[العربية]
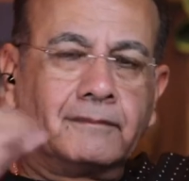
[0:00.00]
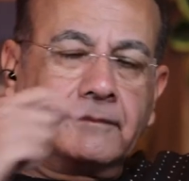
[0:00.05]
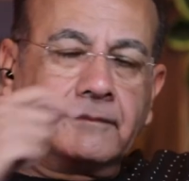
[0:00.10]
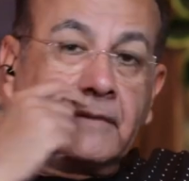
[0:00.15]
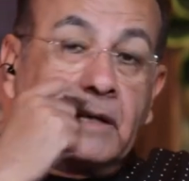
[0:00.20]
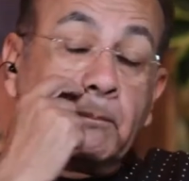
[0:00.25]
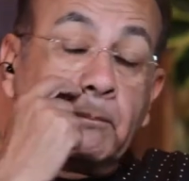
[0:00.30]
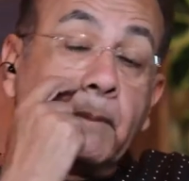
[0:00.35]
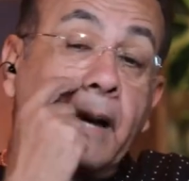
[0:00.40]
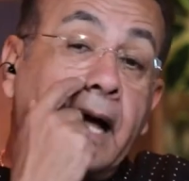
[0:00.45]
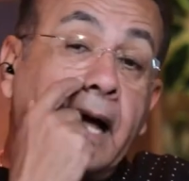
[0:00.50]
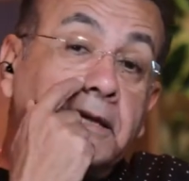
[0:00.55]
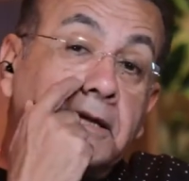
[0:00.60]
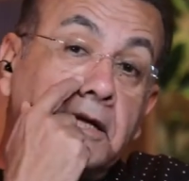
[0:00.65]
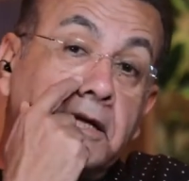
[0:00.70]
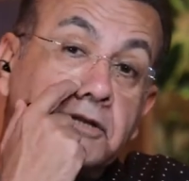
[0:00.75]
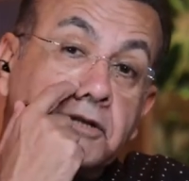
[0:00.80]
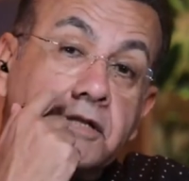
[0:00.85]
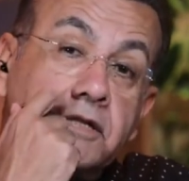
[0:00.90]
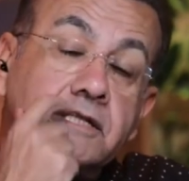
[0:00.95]
بعد
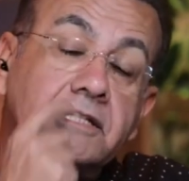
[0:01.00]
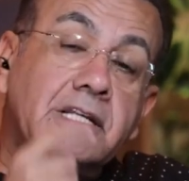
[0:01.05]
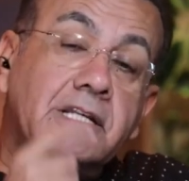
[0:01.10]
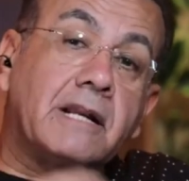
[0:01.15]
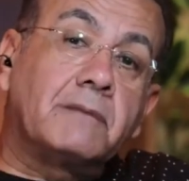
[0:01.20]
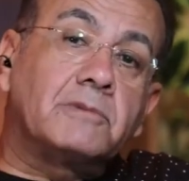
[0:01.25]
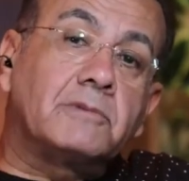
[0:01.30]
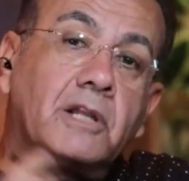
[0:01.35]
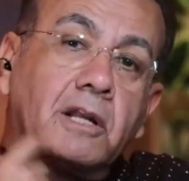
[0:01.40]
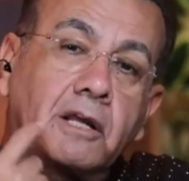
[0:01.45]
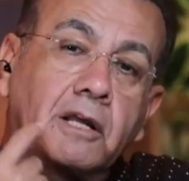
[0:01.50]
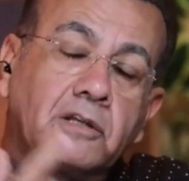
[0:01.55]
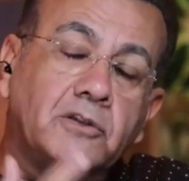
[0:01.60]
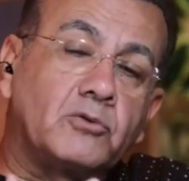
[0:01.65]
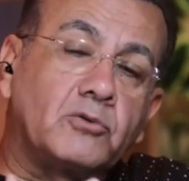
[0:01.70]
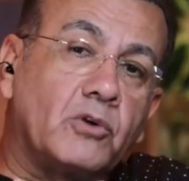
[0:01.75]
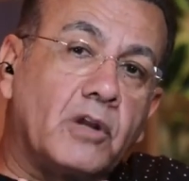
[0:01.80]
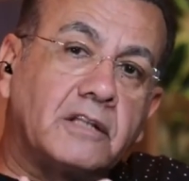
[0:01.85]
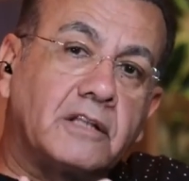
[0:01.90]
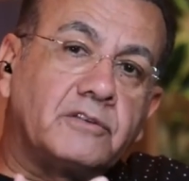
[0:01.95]
20 سنه من
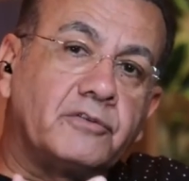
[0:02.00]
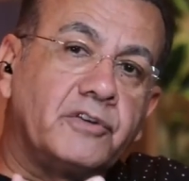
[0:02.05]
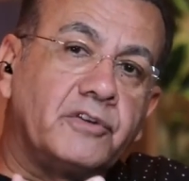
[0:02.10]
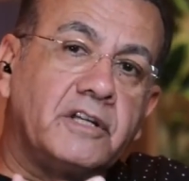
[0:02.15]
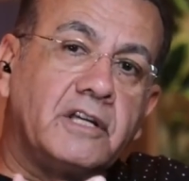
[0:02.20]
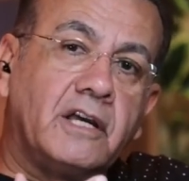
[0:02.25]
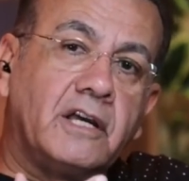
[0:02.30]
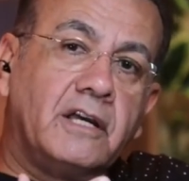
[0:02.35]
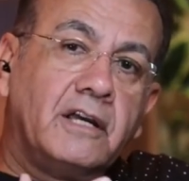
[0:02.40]
علاقتكم العاطفيه هو